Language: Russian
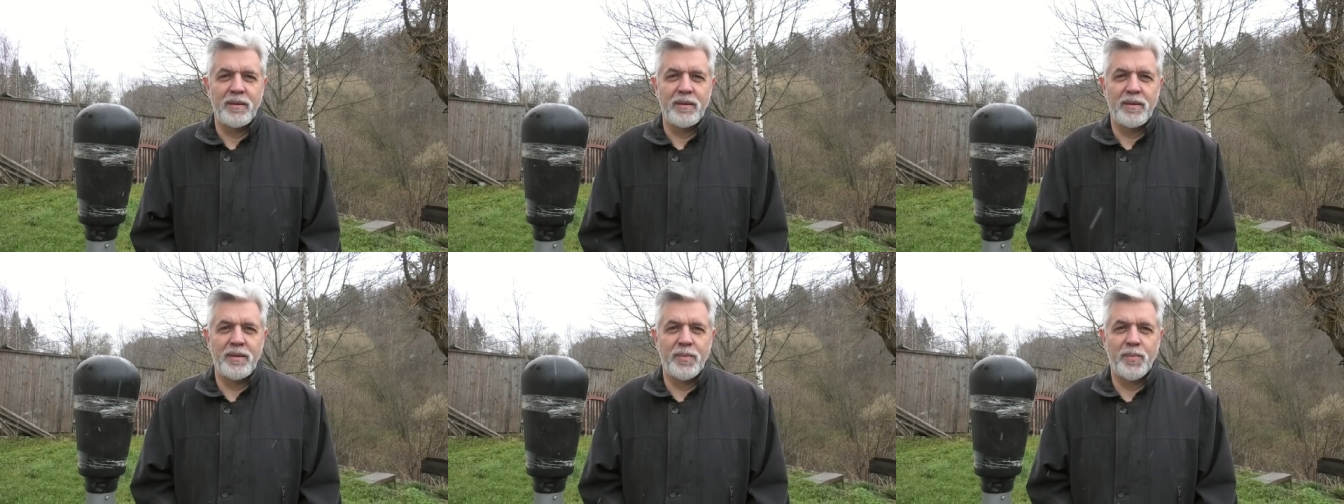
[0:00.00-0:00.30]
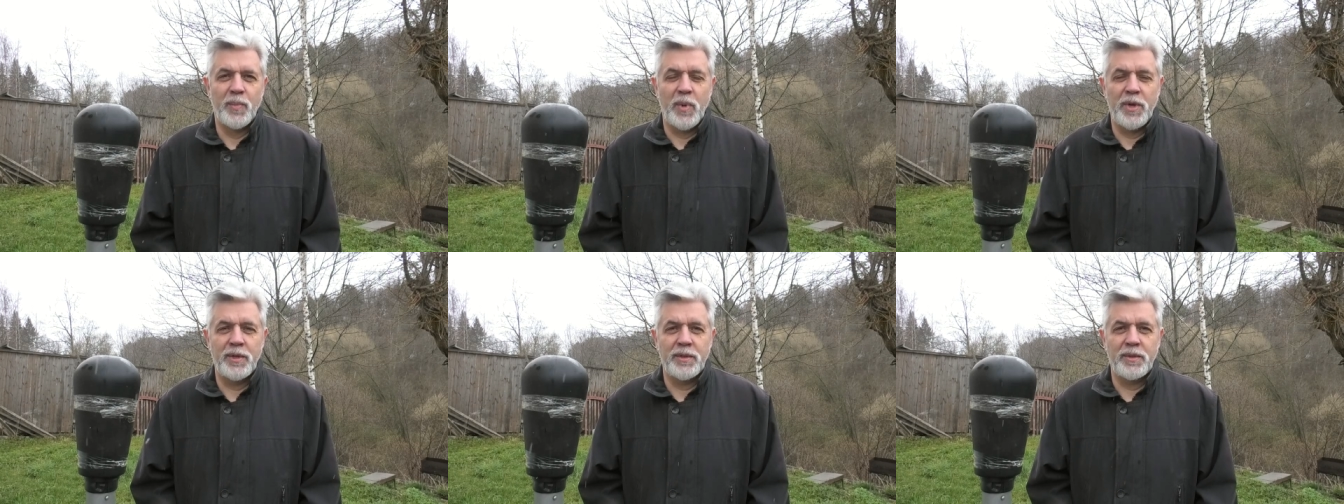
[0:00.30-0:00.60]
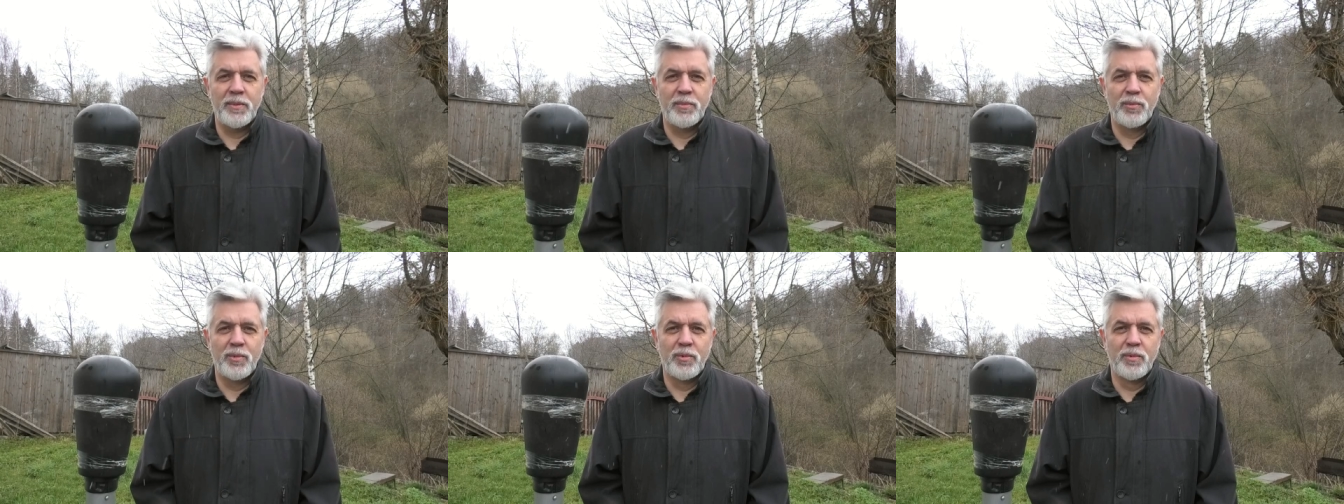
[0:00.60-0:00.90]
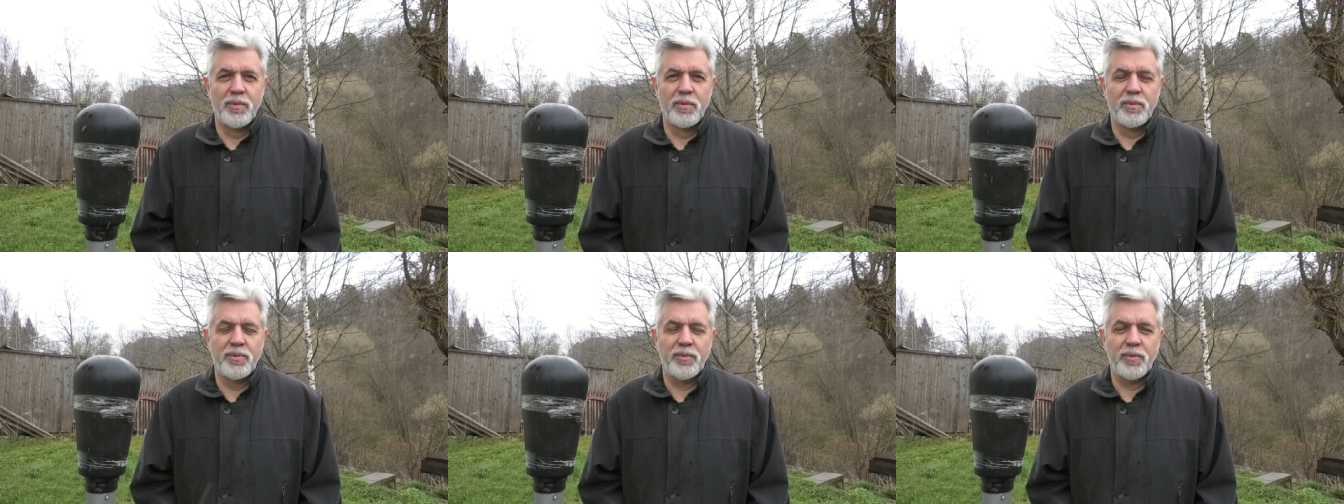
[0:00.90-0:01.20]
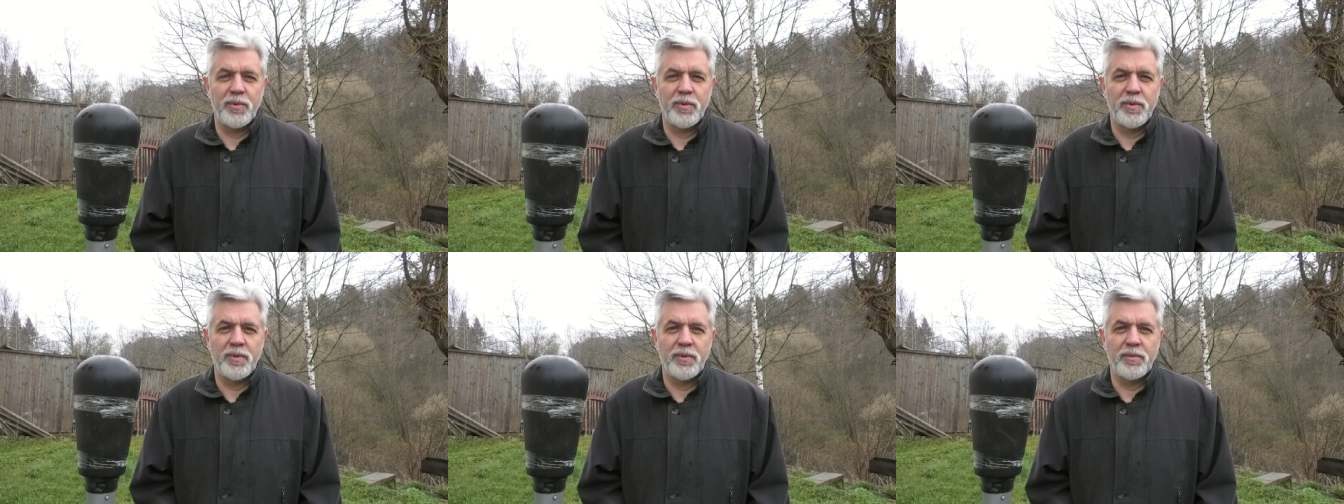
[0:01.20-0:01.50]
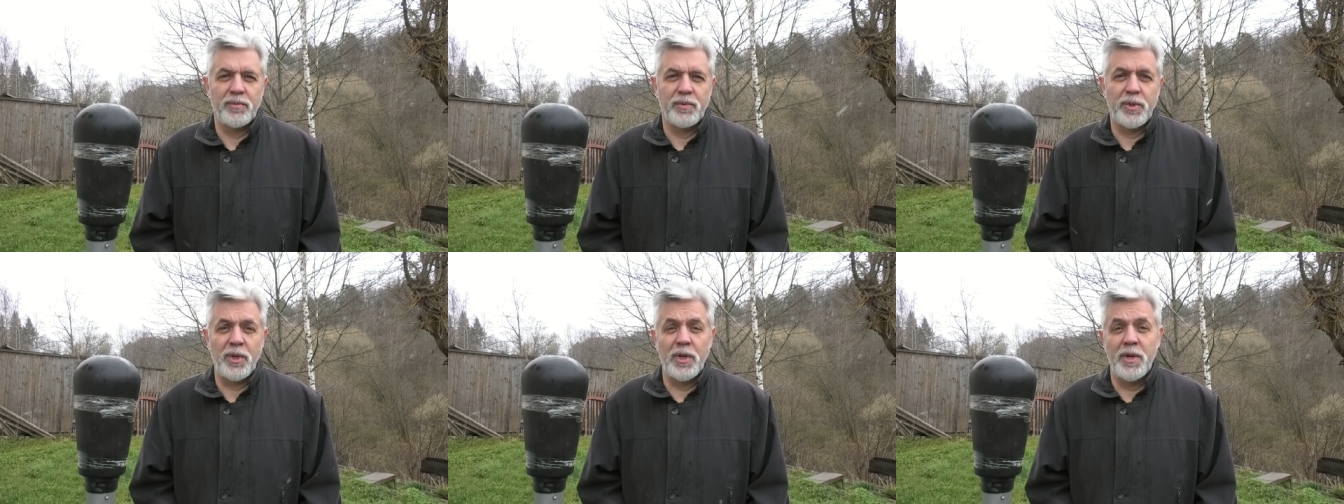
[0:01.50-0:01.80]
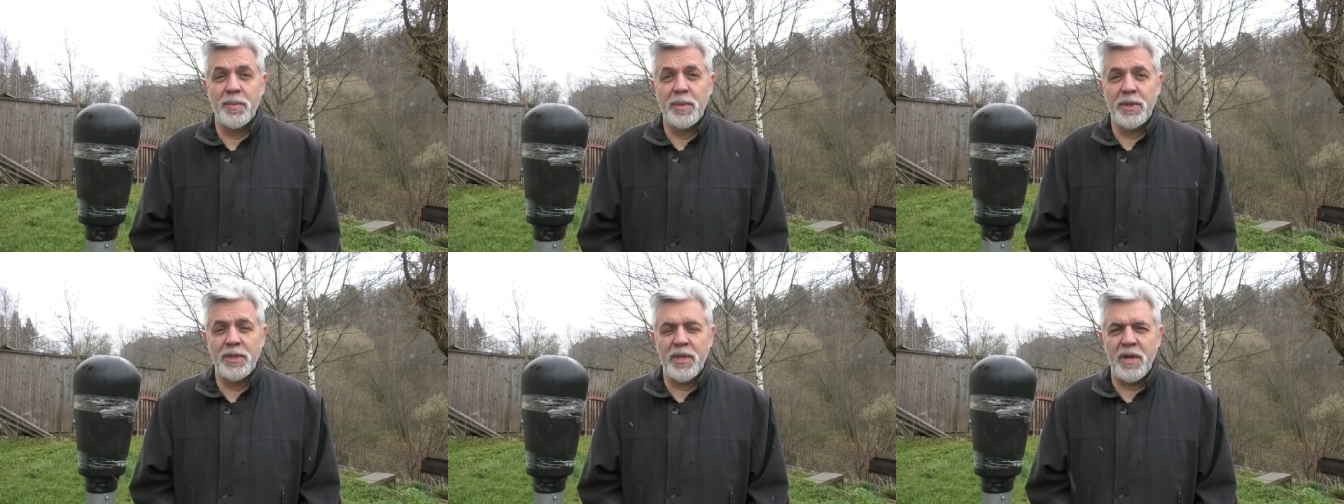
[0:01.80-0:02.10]
И поэтому вот
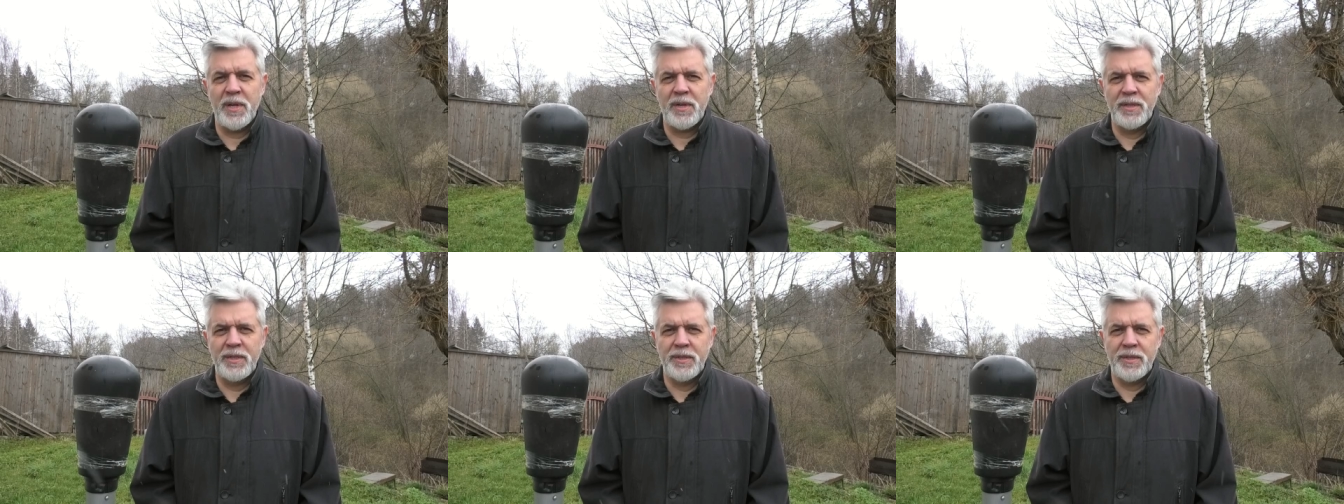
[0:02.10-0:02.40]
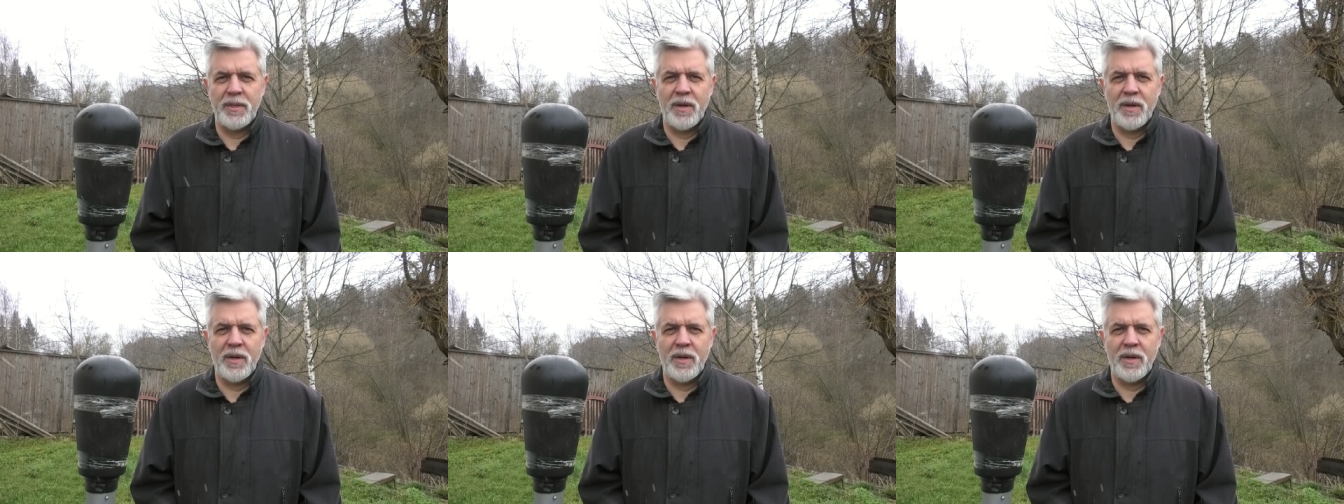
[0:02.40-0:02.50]
элементарный